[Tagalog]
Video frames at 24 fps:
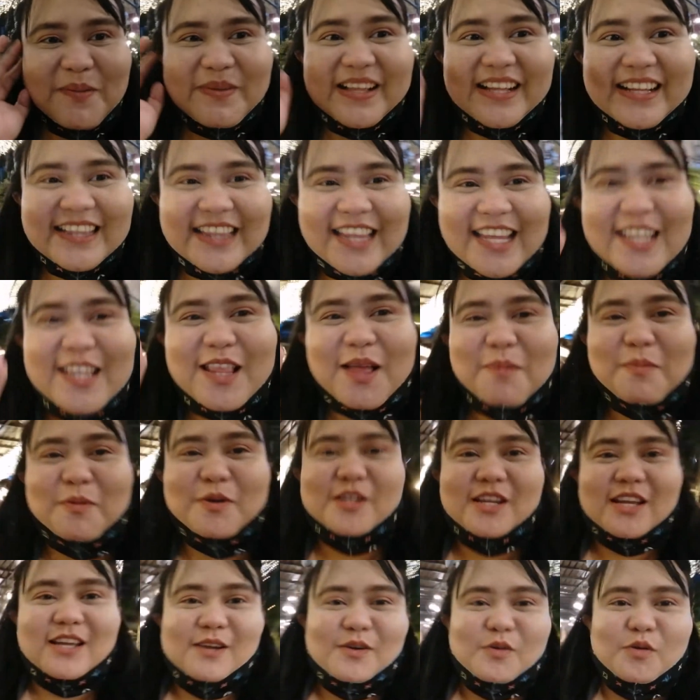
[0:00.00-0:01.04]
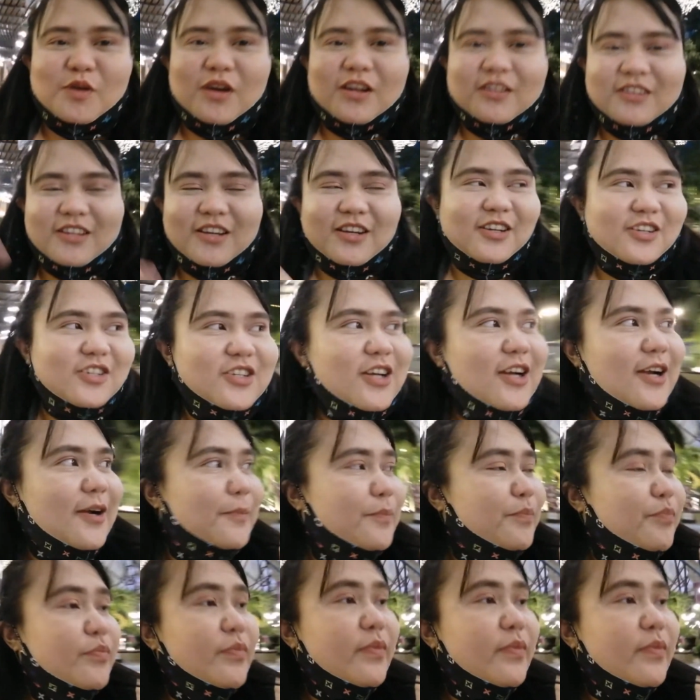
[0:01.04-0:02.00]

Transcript: ng milk tea. Tapos siya, water siya.